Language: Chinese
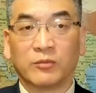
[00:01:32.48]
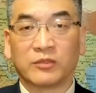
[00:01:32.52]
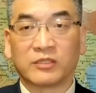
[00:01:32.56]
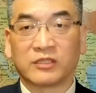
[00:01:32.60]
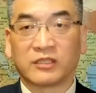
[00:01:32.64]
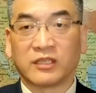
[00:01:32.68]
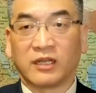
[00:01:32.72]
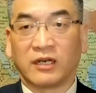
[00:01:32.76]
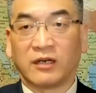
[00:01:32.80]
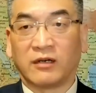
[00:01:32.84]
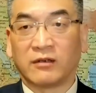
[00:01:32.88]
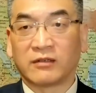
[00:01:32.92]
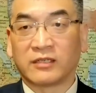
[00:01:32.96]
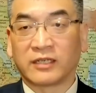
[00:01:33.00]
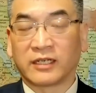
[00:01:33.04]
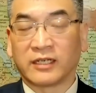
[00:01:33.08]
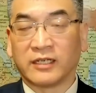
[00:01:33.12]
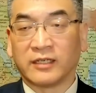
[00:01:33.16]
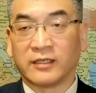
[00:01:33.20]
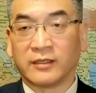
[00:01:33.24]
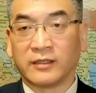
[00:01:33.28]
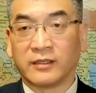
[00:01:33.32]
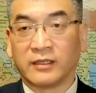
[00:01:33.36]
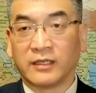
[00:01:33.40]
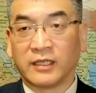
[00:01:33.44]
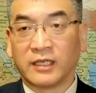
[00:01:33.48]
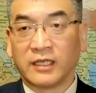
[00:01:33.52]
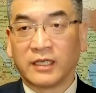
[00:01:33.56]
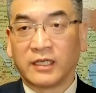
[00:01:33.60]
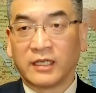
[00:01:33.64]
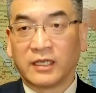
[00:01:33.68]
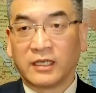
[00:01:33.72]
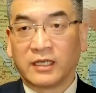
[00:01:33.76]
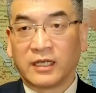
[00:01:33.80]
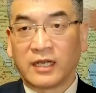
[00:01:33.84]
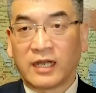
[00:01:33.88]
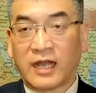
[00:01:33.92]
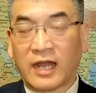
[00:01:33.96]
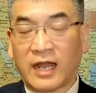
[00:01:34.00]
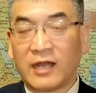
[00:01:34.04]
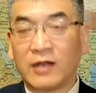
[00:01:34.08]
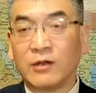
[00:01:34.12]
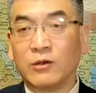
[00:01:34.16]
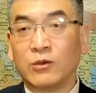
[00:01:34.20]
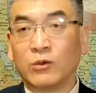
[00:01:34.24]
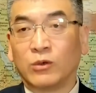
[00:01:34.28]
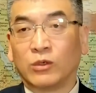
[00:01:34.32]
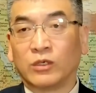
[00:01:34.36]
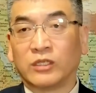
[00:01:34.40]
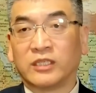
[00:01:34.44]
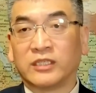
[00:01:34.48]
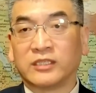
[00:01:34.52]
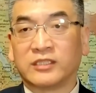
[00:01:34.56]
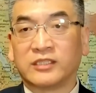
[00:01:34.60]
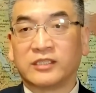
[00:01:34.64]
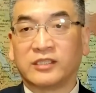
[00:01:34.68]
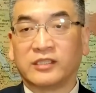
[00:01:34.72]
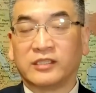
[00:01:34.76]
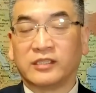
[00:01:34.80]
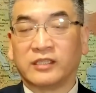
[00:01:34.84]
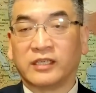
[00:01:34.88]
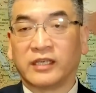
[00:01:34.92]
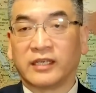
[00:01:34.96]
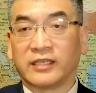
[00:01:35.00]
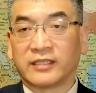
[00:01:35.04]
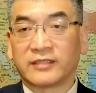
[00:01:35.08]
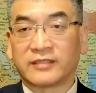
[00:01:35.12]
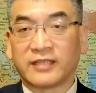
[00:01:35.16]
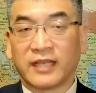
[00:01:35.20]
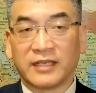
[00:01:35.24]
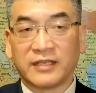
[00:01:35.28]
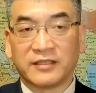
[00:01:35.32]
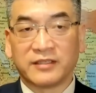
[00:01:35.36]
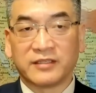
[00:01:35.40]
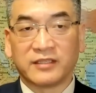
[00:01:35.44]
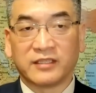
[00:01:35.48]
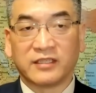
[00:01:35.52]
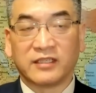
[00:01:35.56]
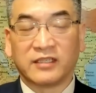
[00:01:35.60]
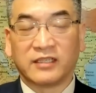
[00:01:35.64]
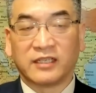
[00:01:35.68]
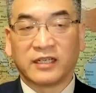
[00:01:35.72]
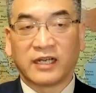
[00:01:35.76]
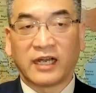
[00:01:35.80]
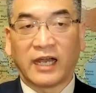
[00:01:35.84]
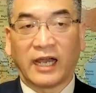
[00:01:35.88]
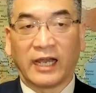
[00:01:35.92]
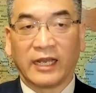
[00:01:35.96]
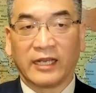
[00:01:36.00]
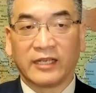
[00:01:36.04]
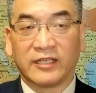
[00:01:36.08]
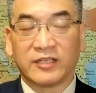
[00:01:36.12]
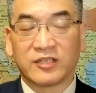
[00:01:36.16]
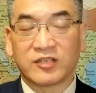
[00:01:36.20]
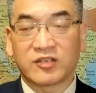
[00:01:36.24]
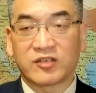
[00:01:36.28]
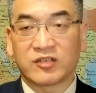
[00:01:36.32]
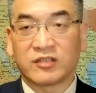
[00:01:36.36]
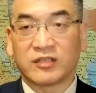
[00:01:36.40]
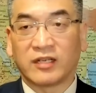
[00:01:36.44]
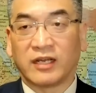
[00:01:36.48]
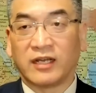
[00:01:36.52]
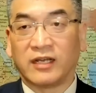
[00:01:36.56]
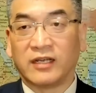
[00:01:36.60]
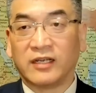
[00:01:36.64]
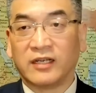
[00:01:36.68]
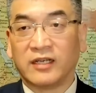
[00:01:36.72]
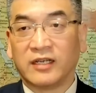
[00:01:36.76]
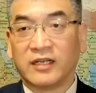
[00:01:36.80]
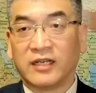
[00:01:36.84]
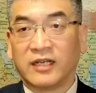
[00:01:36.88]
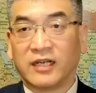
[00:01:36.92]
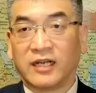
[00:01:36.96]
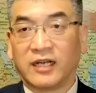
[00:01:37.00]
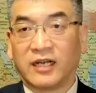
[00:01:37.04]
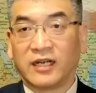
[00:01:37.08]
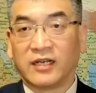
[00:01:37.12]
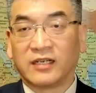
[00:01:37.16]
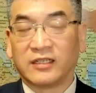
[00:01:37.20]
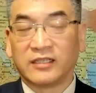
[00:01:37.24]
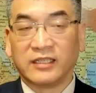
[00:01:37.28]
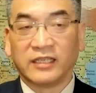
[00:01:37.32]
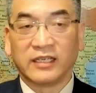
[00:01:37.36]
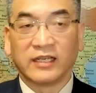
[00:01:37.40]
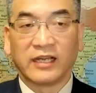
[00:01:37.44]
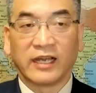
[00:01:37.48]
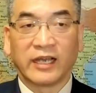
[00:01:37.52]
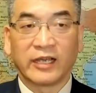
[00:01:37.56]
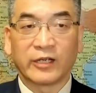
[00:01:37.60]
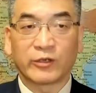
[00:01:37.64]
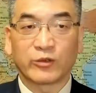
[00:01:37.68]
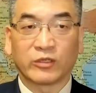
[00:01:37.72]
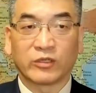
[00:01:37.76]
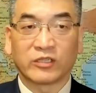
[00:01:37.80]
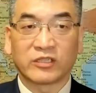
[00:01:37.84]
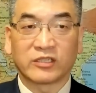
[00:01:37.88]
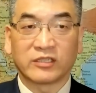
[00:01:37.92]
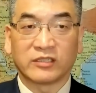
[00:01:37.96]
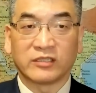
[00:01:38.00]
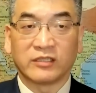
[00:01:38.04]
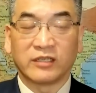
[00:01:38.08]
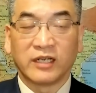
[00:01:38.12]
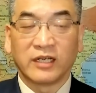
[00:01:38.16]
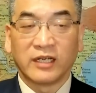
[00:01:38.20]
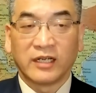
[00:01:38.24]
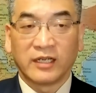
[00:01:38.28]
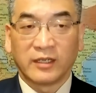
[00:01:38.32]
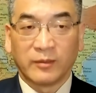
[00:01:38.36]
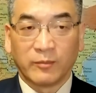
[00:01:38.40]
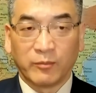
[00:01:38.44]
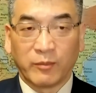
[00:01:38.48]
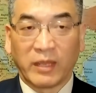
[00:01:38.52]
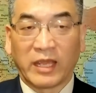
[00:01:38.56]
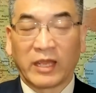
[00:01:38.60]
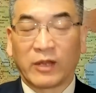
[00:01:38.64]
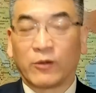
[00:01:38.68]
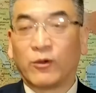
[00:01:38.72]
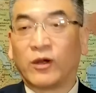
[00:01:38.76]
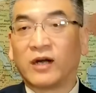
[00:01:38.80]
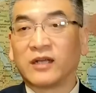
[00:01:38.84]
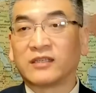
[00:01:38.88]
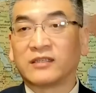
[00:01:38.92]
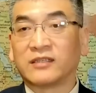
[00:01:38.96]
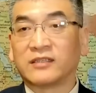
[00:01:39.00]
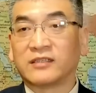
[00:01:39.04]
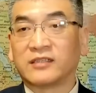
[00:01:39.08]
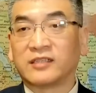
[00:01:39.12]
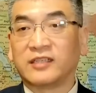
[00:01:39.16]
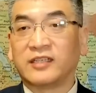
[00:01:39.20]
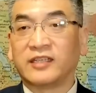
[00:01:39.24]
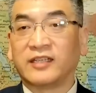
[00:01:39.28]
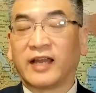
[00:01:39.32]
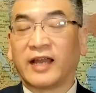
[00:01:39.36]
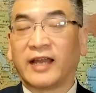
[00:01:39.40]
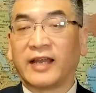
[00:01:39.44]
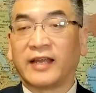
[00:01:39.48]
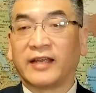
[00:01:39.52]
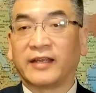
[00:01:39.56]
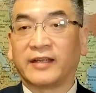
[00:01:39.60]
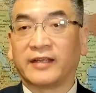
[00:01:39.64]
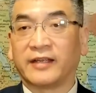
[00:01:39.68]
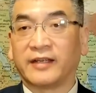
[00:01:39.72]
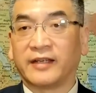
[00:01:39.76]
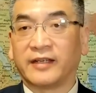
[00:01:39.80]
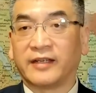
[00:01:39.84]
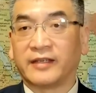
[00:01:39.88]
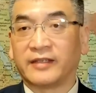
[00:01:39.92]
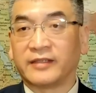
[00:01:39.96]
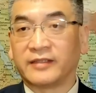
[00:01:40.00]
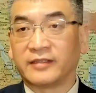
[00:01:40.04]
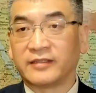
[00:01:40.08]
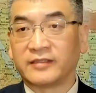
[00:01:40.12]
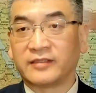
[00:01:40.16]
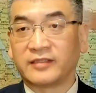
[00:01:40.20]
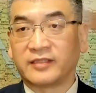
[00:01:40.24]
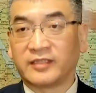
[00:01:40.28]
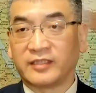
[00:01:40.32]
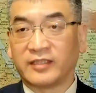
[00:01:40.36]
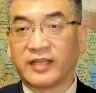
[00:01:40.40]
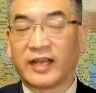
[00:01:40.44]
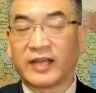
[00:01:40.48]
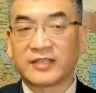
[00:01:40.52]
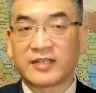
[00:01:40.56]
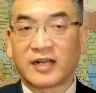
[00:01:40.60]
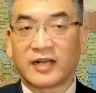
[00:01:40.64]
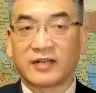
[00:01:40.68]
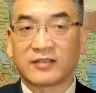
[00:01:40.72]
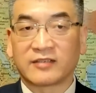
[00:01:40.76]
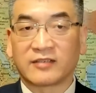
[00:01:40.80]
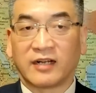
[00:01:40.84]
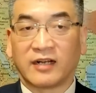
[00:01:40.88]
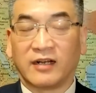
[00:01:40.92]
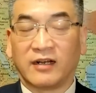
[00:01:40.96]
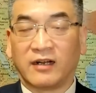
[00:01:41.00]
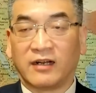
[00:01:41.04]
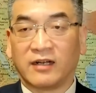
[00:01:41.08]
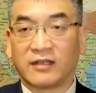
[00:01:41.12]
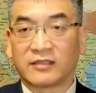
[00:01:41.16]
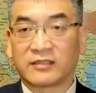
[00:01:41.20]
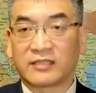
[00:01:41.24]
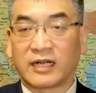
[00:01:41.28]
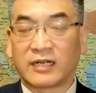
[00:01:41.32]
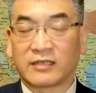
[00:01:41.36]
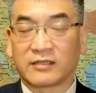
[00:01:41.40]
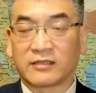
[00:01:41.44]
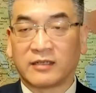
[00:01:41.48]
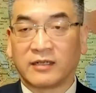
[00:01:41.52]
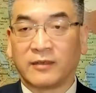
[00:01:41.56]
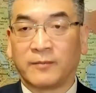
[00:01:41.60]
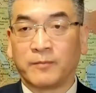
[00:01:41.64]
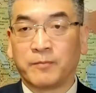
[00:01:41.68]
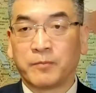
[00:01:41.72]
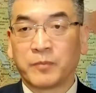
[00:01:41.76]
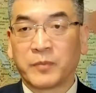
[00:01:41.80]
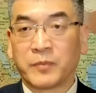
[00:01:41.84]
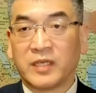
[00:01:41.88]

知道这个韩国的企业三星和海力士呢，啊，应该说是美光的替代替代厂商啊，厂商。